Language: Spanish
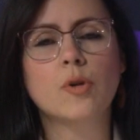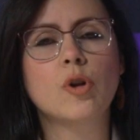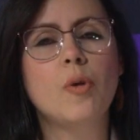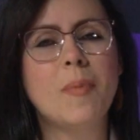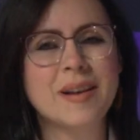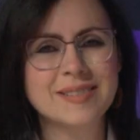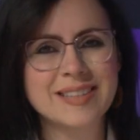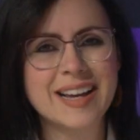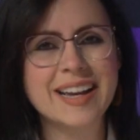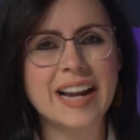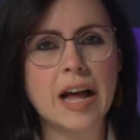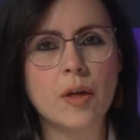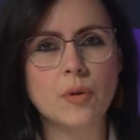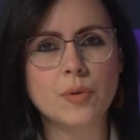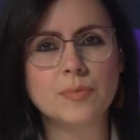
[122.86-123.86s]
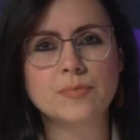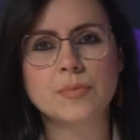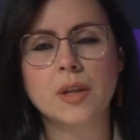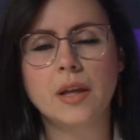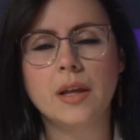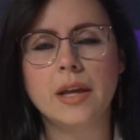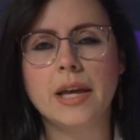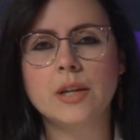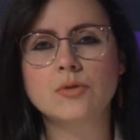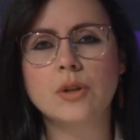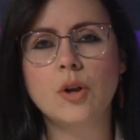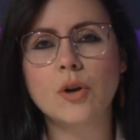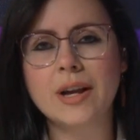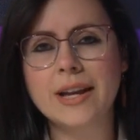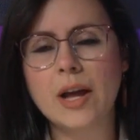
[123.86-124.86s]
lo más sagrado. Eso
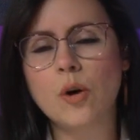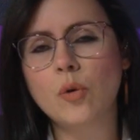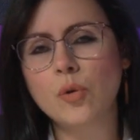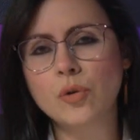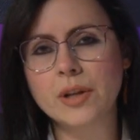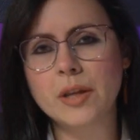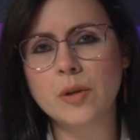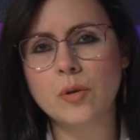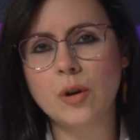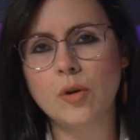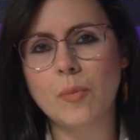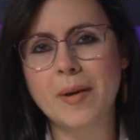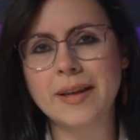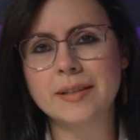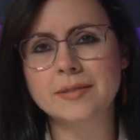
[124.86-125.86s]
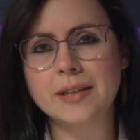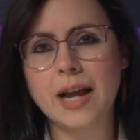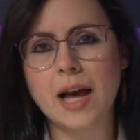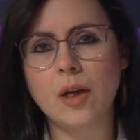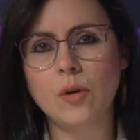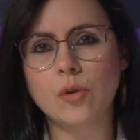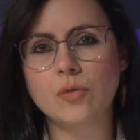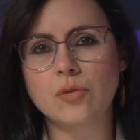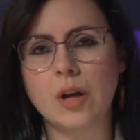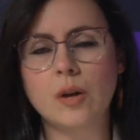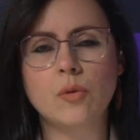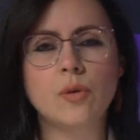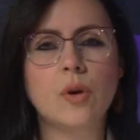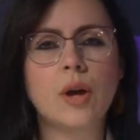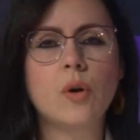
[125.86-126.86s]
es lo que le ha ocurrido a los magistrados,
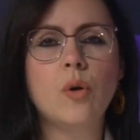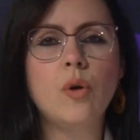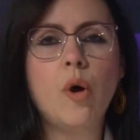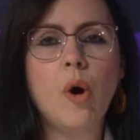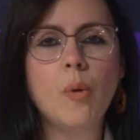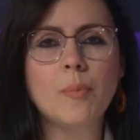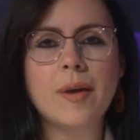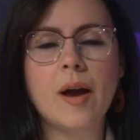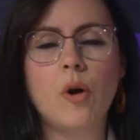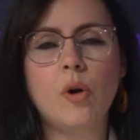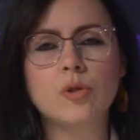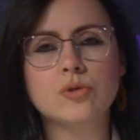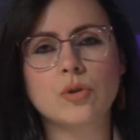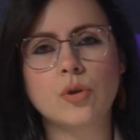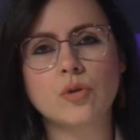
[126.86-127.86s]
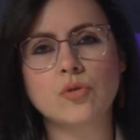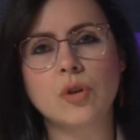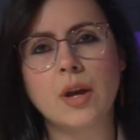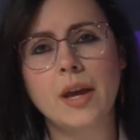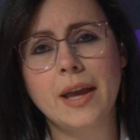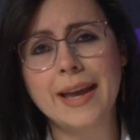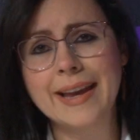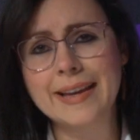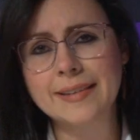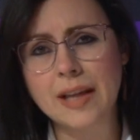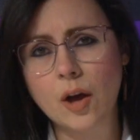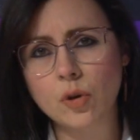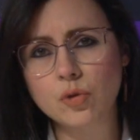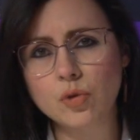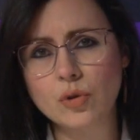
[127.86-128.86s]
algunos en Colombia, otros en
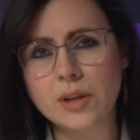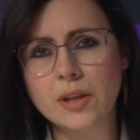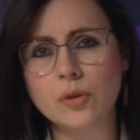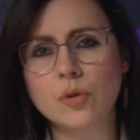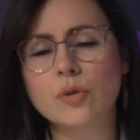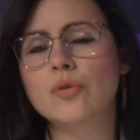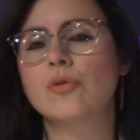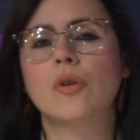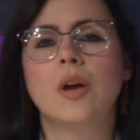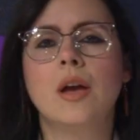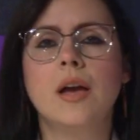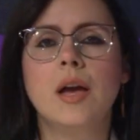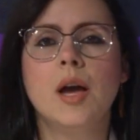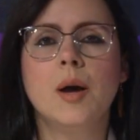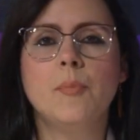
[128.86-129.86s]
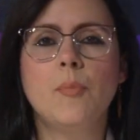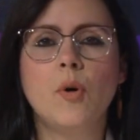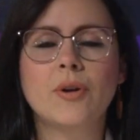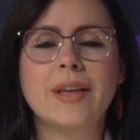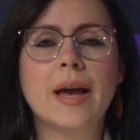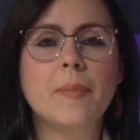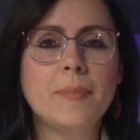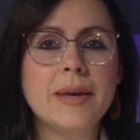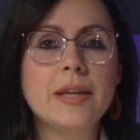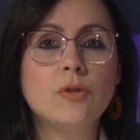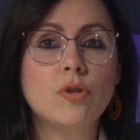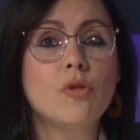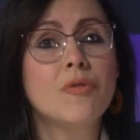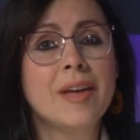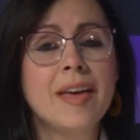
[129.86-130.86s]
Estados Unidos porque han
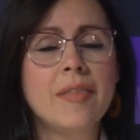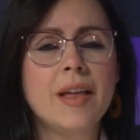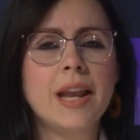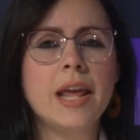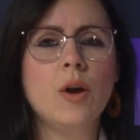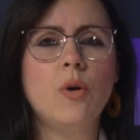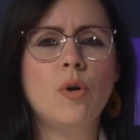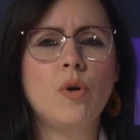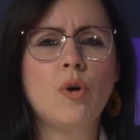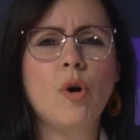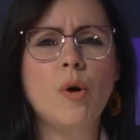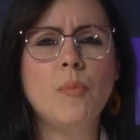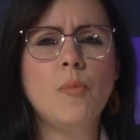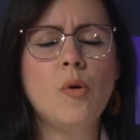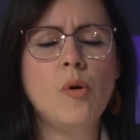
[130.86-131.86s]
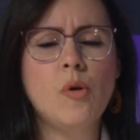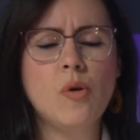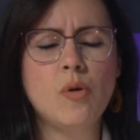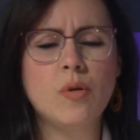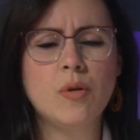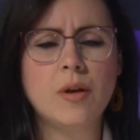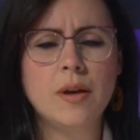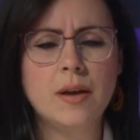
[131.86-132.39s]
visto desde lejos cómo